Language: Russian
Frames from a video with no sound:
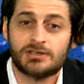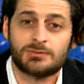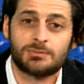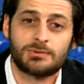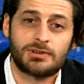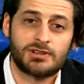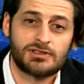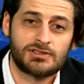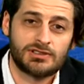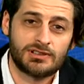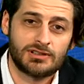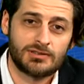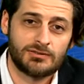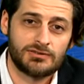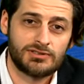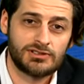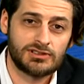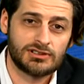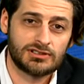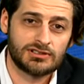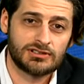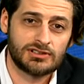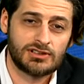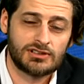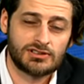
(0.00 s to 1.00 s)
вас, с праздником
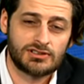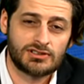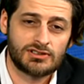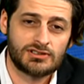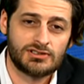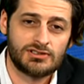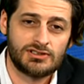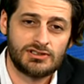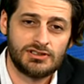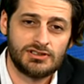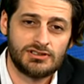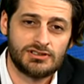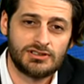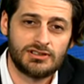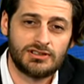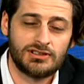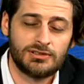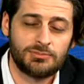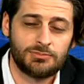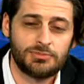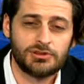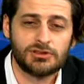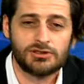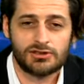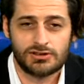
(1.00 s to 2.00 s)
всех наших
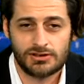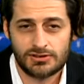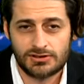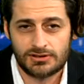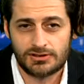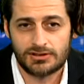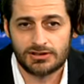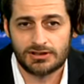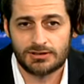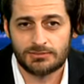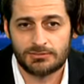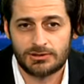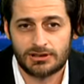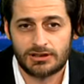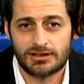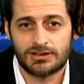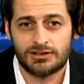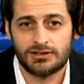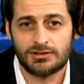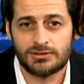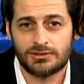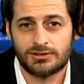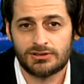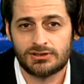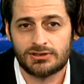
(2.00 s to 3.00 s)
зрителей. Пишите нам,
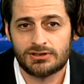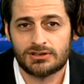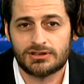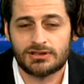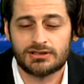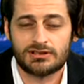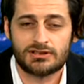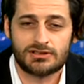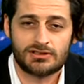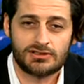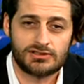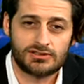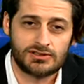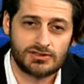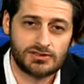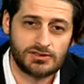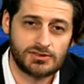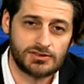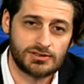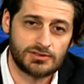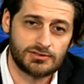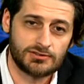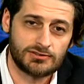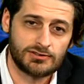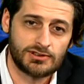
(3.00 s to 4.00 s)
реагируйте на нашей
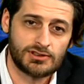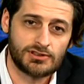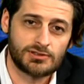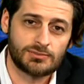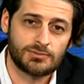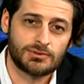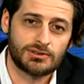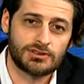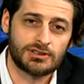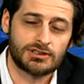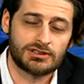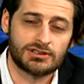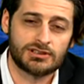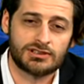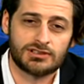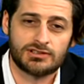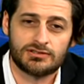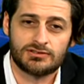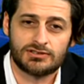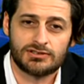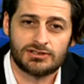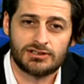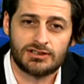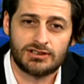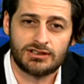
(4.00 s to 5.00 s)
страничке в Фейсбуке
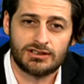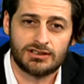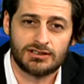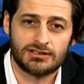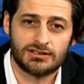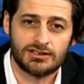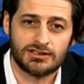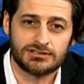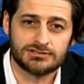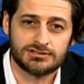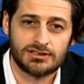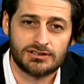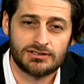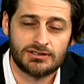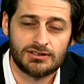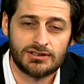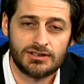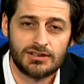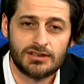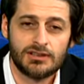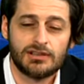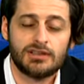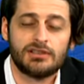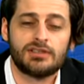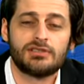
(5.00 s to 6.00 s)
открытого телеканала.
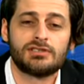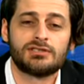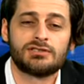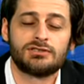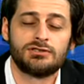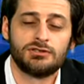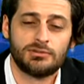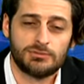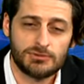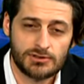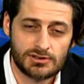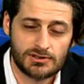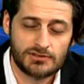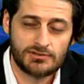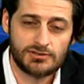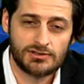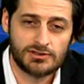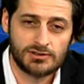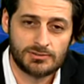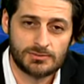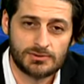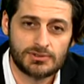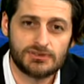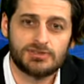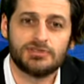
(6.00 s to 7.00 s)
С Днем
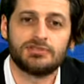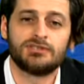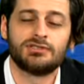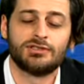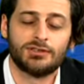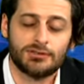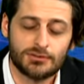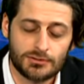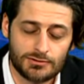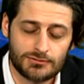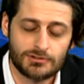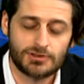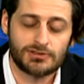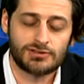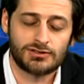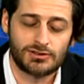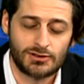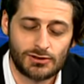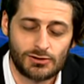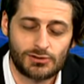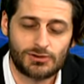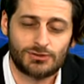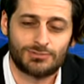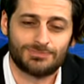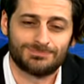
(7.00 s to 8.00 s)
независимости. До новых
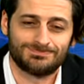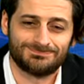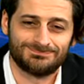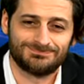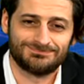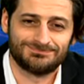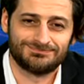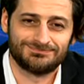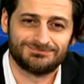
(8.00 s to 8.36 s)
встреч.